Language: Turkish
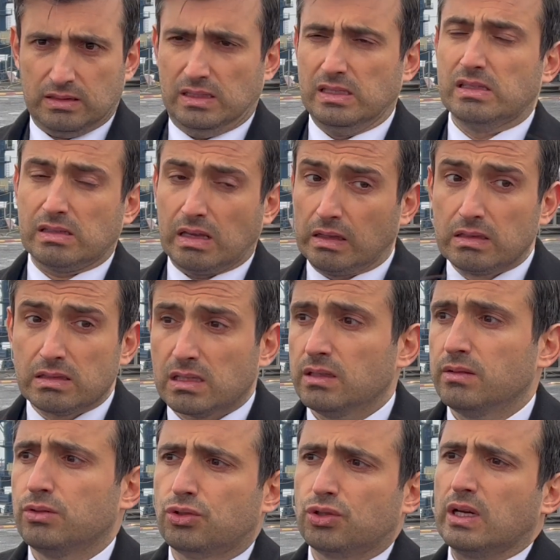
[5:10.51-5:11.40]
insanlı
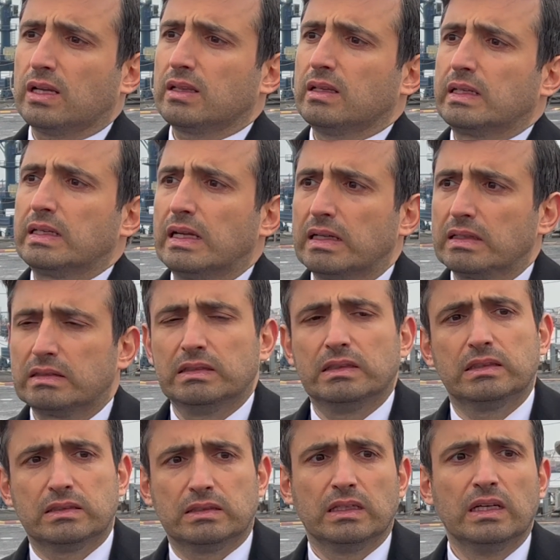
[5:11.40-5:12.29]
savaş attığı,
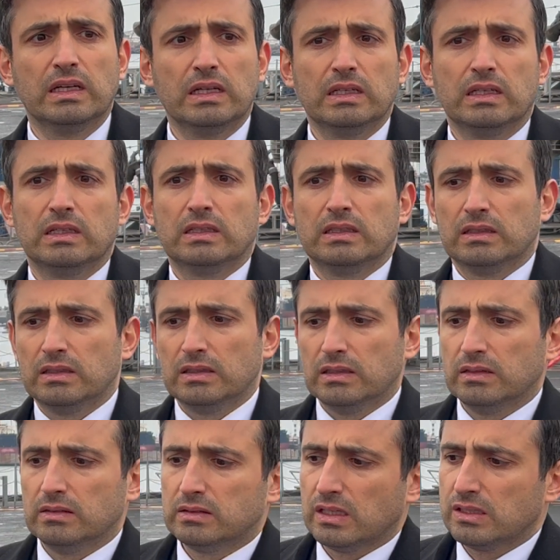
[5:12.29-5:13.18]

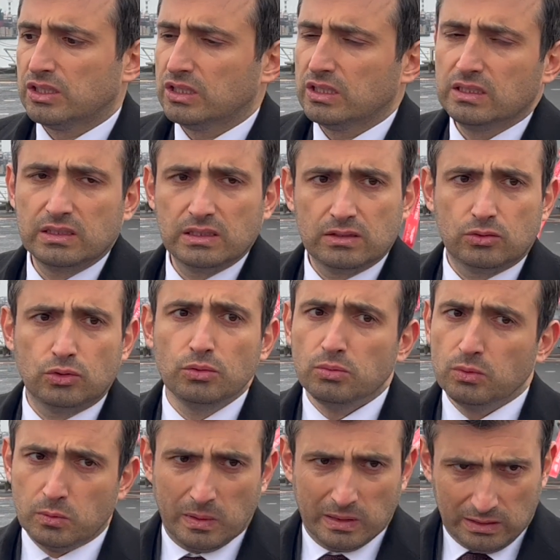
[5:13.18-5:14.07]
e, taşıdığı tüm
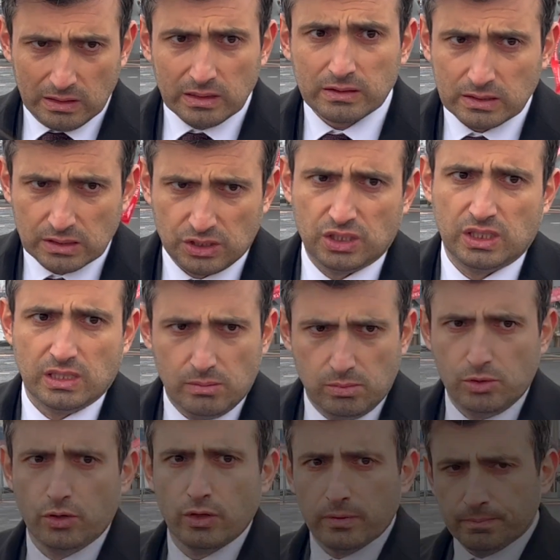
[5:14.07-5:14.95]
mühimmatları
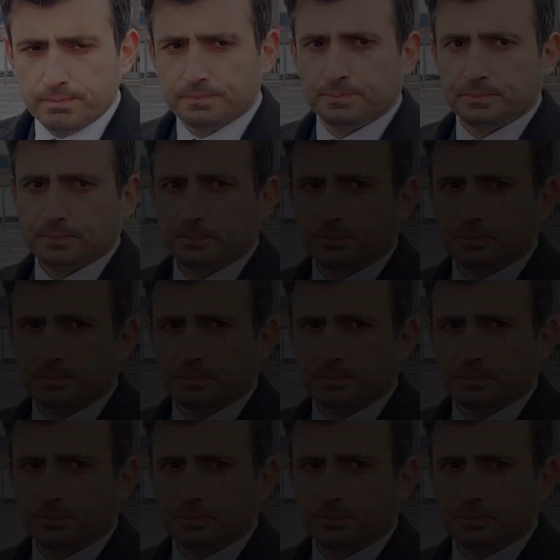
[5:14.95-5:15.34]
taşıyabiliyor.